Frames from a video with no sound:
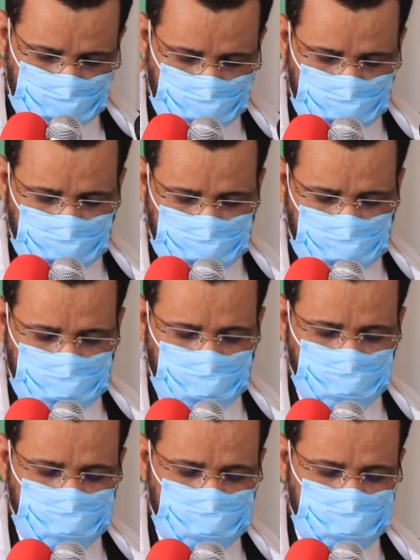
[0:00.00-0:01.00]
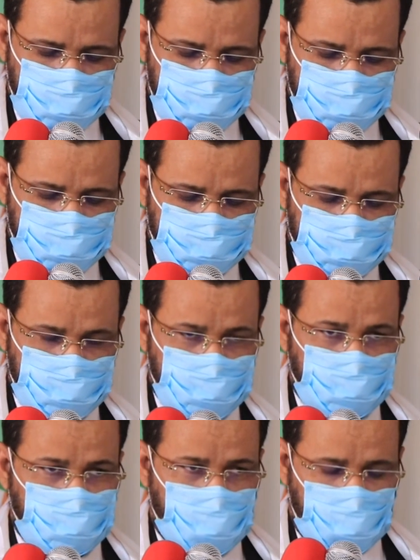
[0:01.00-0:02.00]
إننا اليوم
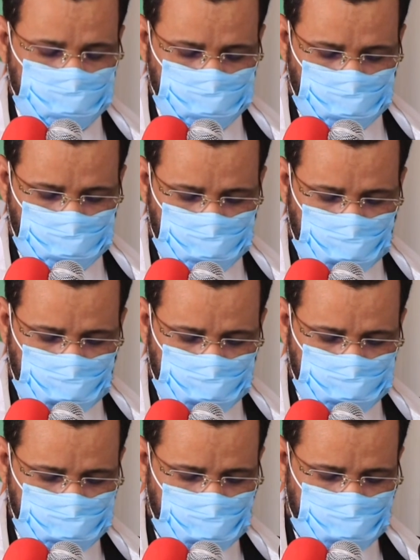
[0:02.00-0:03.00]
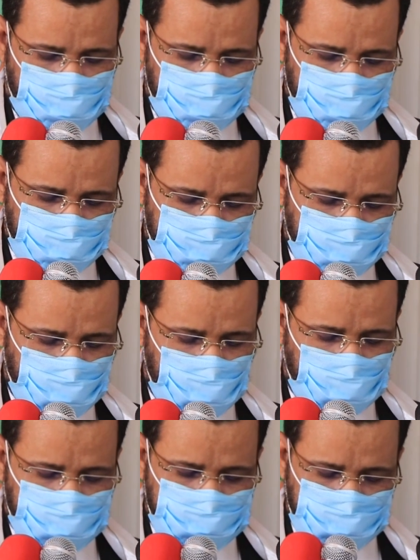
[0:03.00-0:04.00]
نحضر معكم حفل
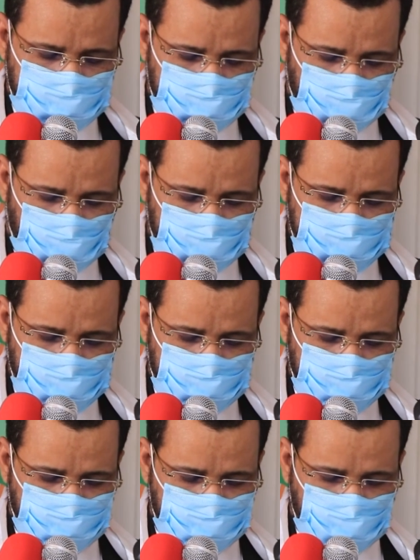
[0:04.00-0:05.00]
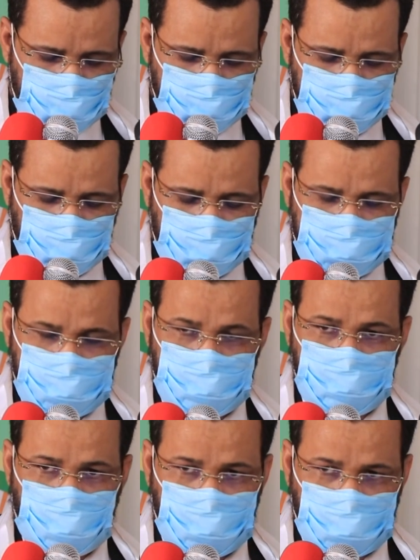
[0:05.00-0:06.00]
انطلاقة الدراسة في جامعة
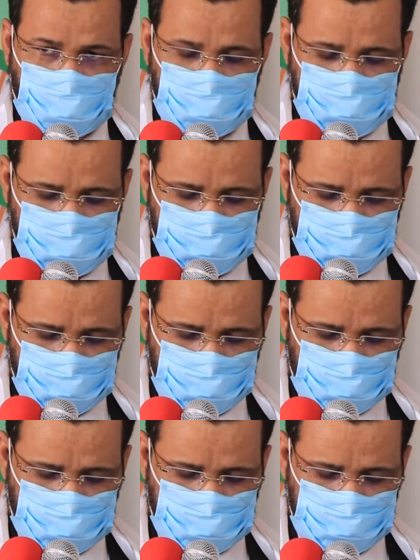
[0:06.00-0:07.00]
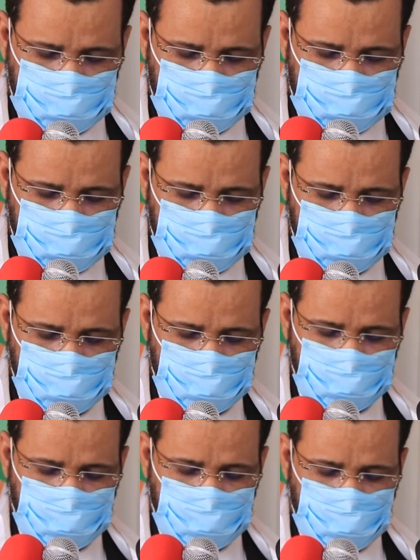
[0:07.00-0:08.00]
المحضرة الشنقيطية
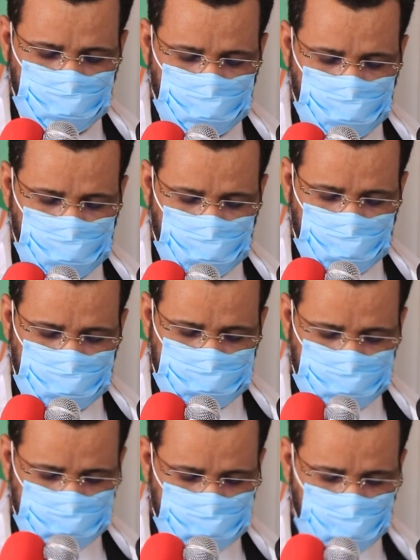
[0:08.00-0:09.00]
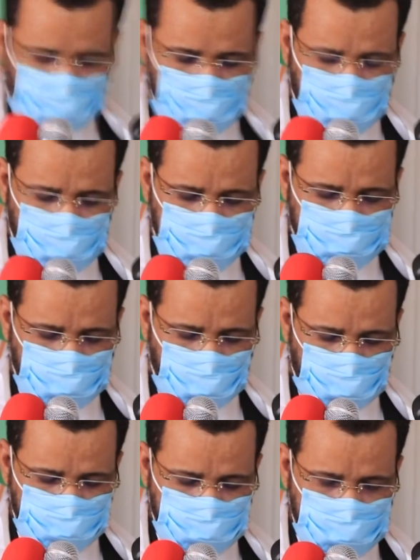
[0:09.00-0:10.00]
ذات الدلالة
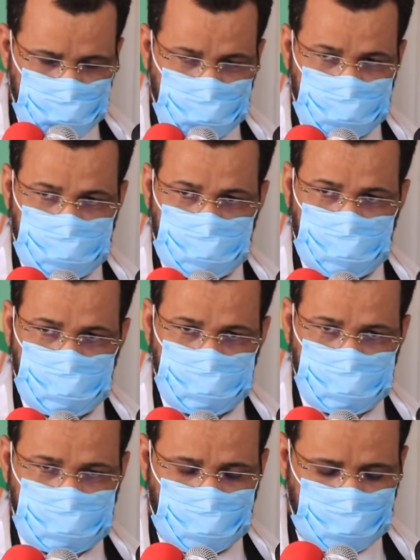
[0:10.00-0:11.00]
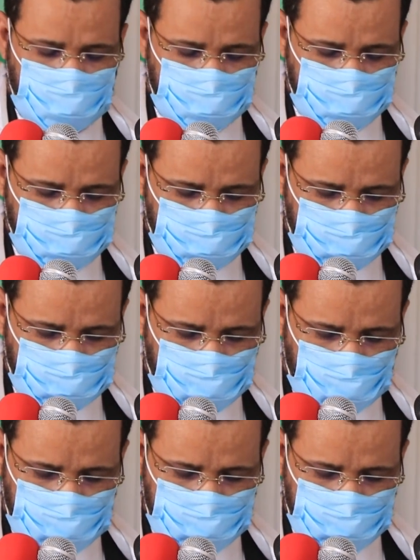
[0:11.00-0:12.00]
الرمزية للمجتمع
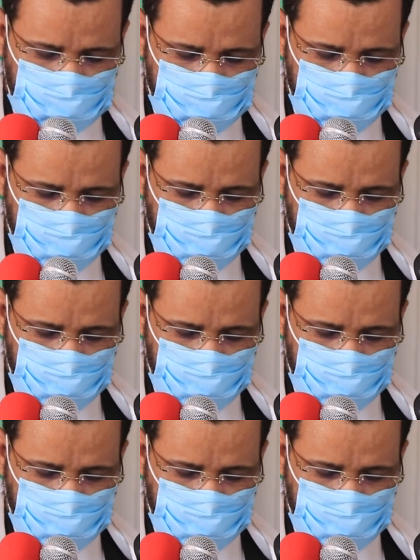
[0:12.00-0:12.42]
الموريتاني